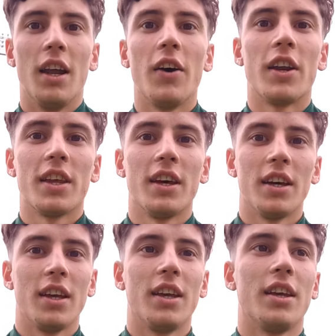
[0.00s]
La
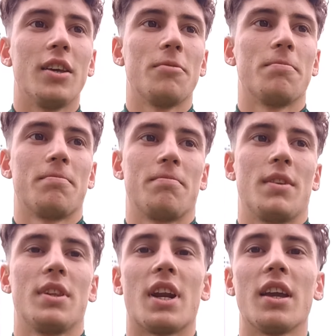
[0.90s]
verdad, eh,
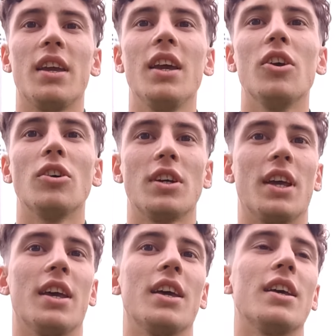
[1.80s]
tranquilo.
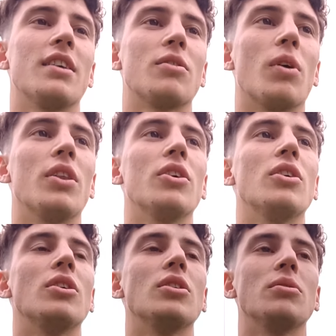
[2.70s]
Eh,
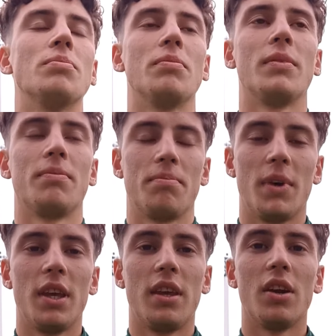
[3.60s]
cuando
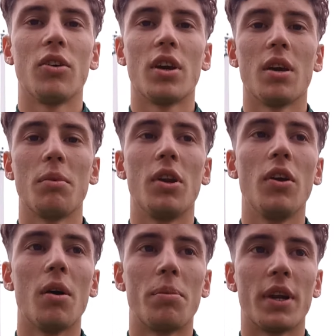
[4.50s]
me dijeron que me lo
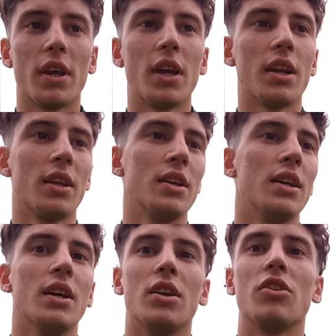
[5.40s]
iba a perder,
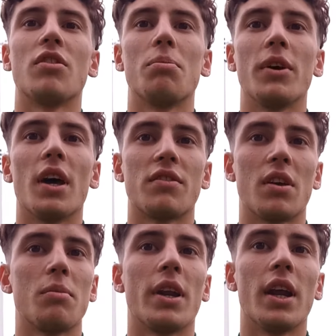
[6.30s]
no se podía
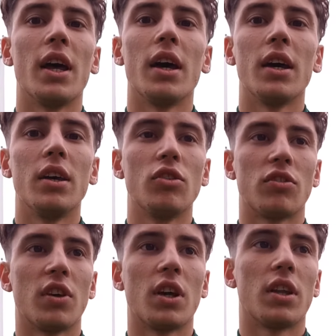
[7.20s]
hacer más nada y yo
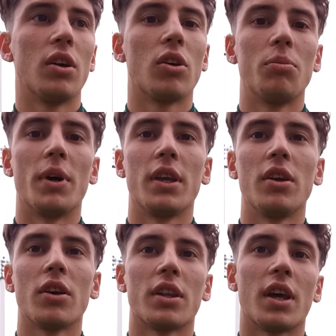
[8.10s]
sé que tengo
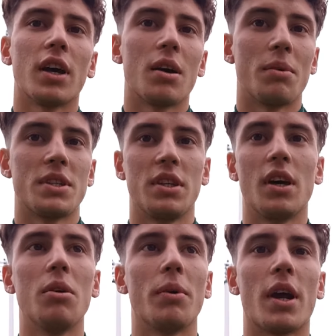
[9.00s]
compañeros que están
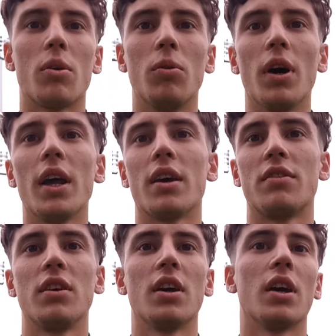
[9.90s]
capacitados para jugar,
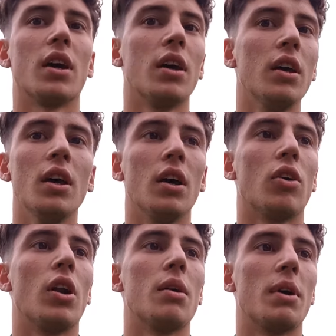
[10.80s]
así que
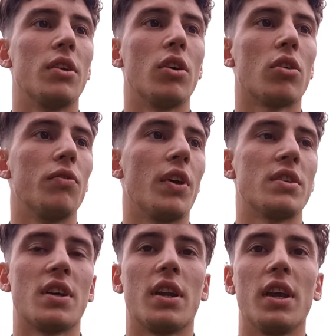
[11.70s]
con la mayor
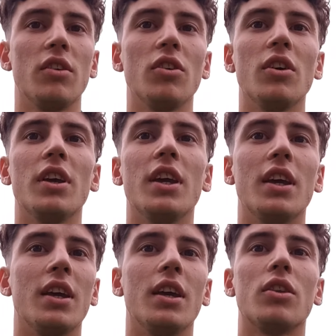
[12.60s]
confianza en ellos
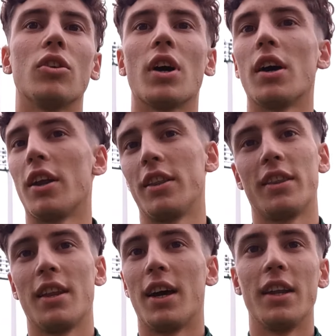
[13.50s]
y tocar,
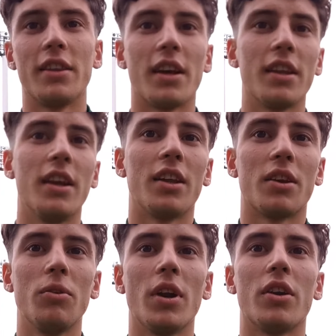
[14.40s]
alentar de la
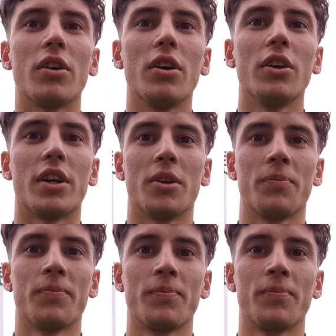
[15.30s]
tribuna, no quedó otra.